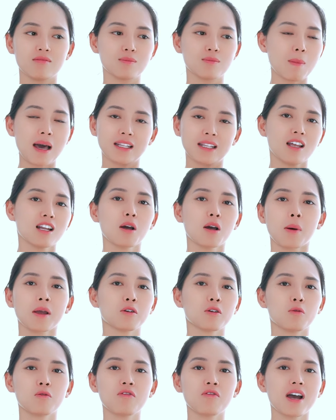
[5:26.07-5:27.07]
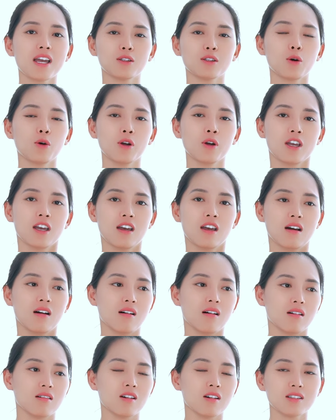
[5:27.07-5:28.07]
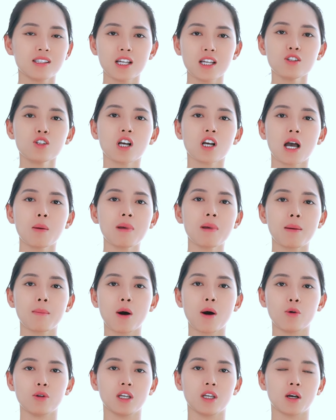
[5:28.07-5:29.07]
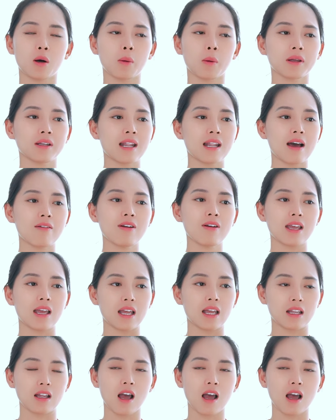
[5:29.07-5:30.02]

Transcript: bản thân Ngọc Anh cũng vậy thôi, hướng dẫn cho các mẹ bầu thì Ngọc Anh đã phải